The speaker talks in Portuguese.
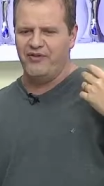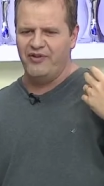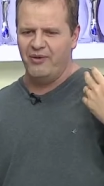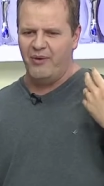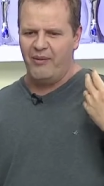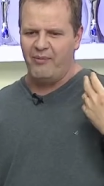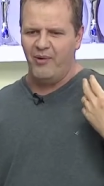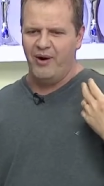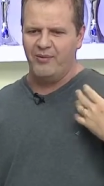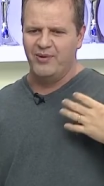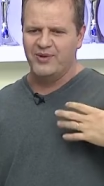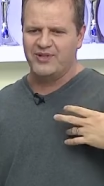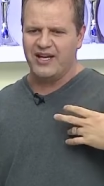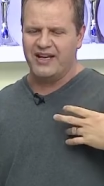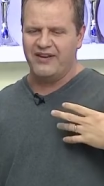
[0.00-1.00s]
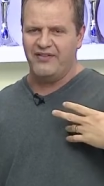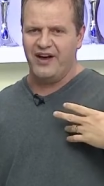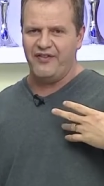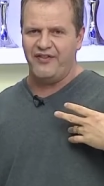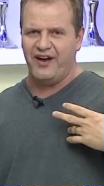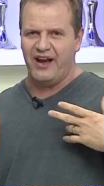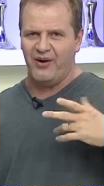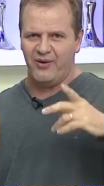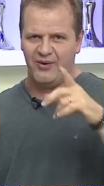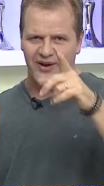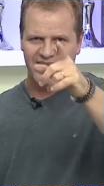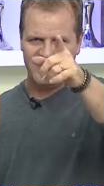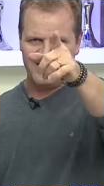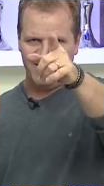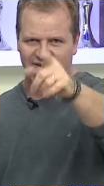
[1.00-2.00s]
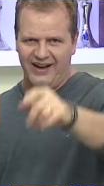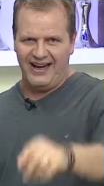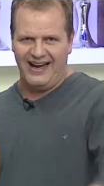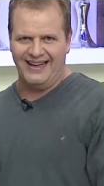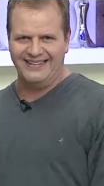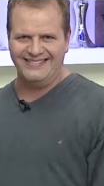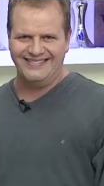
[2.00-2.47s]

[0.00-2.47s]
ouvir uma boa música que vai falar o coração. Vai lá.